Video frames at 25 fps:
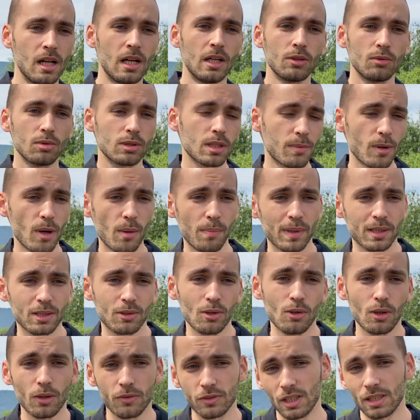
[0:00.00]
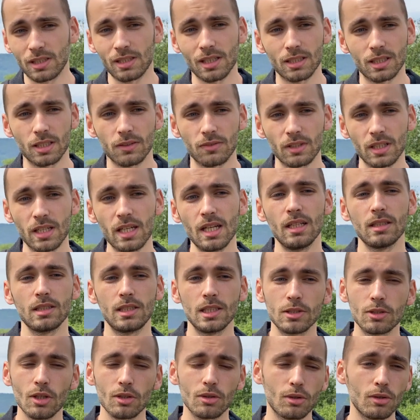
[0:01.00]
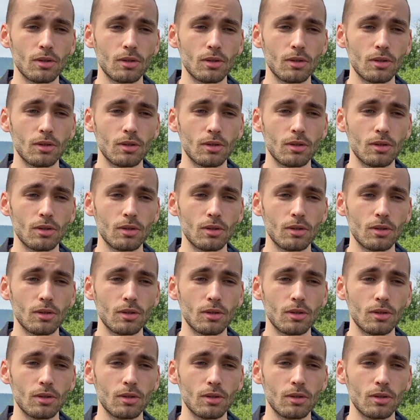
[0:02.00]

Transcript: Tout simplement parce que quand vous êtes certifié, TikTok